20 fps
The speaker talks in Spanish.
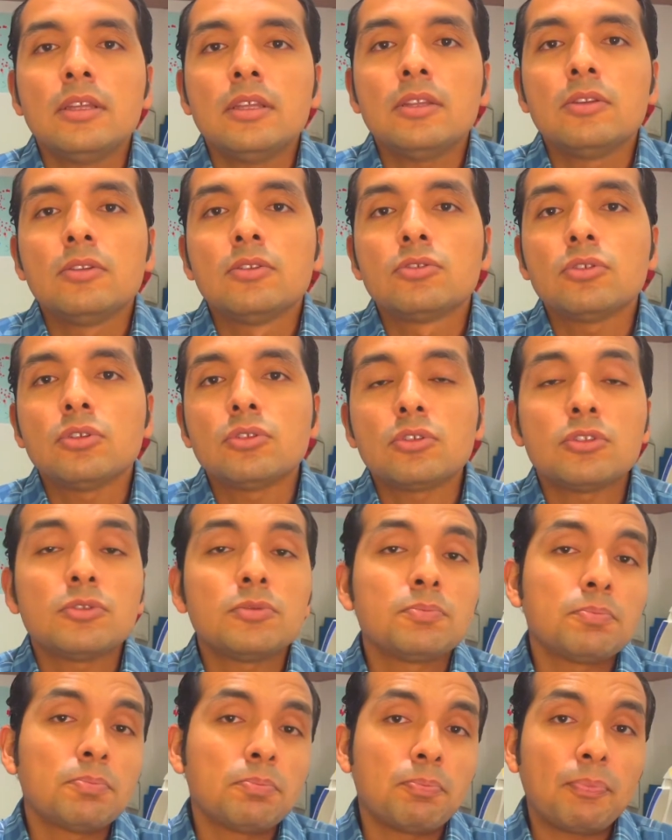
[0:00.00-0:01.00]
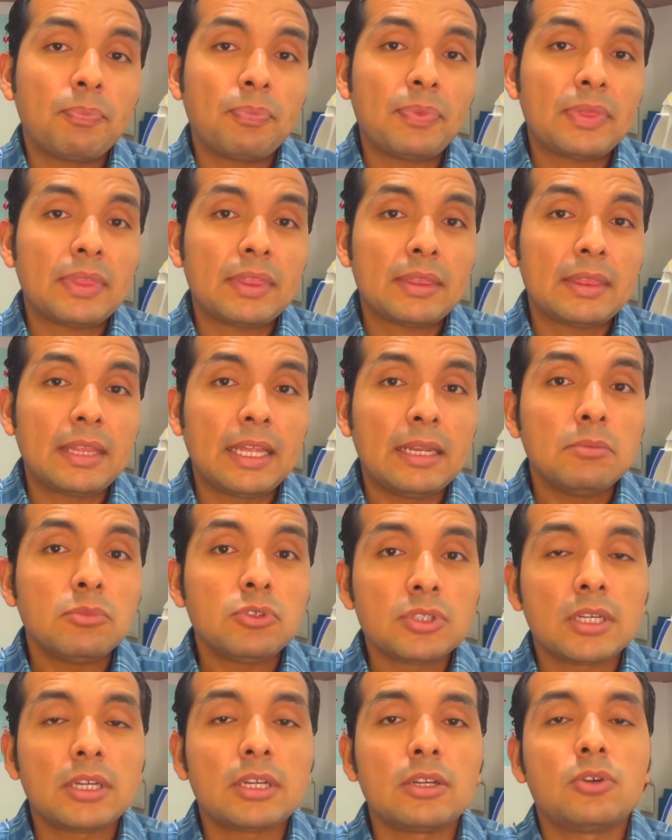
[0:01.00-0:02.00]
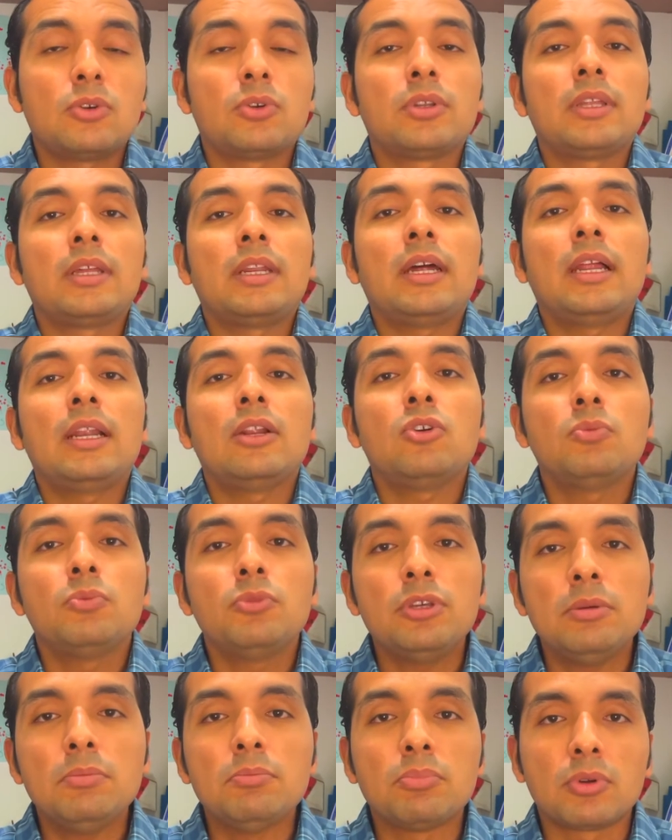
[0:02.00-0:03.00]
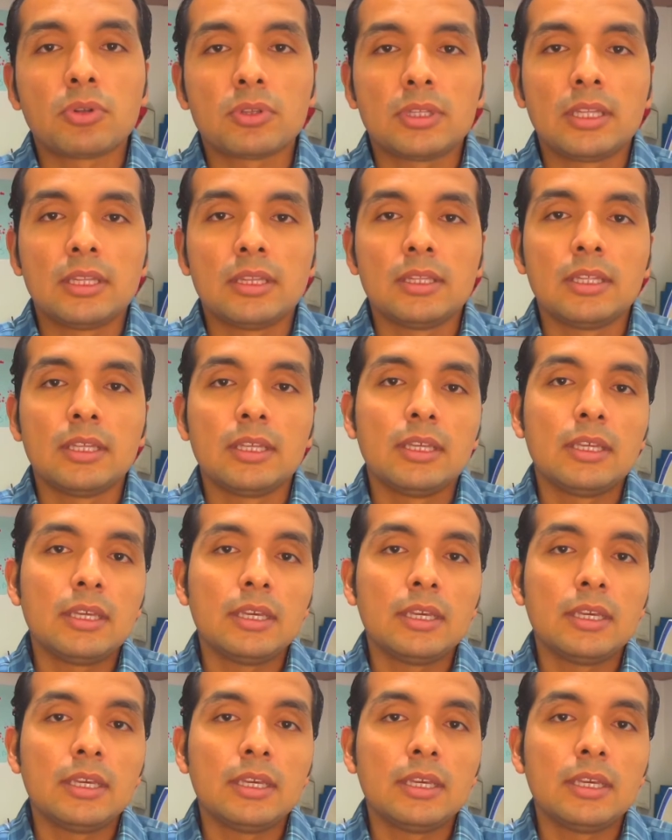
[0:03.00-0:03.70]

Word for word: Nosotros tenemos que recordar algo muy importante.